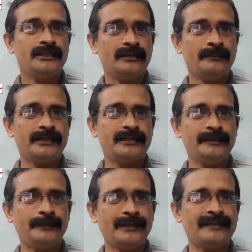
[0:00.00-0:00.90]
நமக்கு
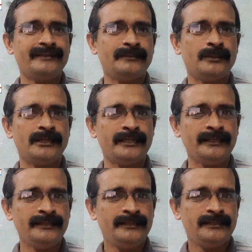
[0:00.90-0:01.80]
பலவிதமான
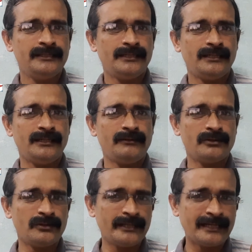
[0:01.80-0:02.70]

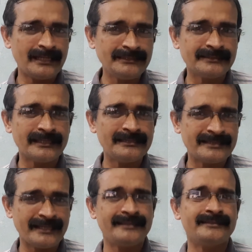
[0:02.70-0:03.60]
அவர்களுடைய கல்ச்சரல்
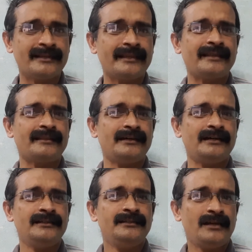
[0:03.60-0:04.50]
சேஞ்ச் இருக்கிறதா
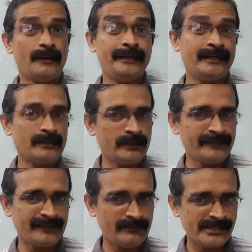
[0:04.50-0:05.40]
அப்படின்ற
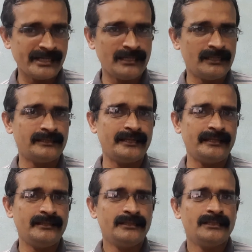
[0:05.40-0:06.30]
மாதிரி சில விஷயங்கள்லாம்
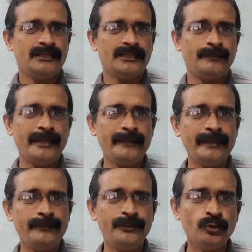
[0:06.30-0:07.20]
தெரியுது த
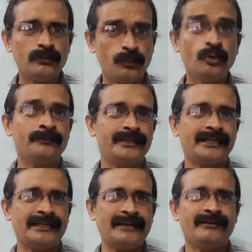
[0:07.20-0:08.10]
பேபி பியூ பூம்
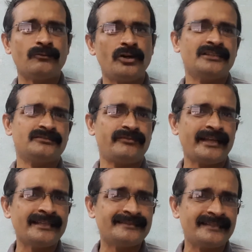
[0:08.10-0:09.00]
தட் நெவர் வாஸ்
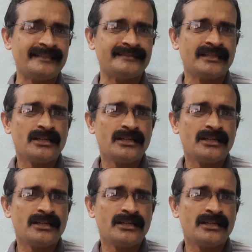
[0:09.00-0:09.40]
பிரான்சிஸ்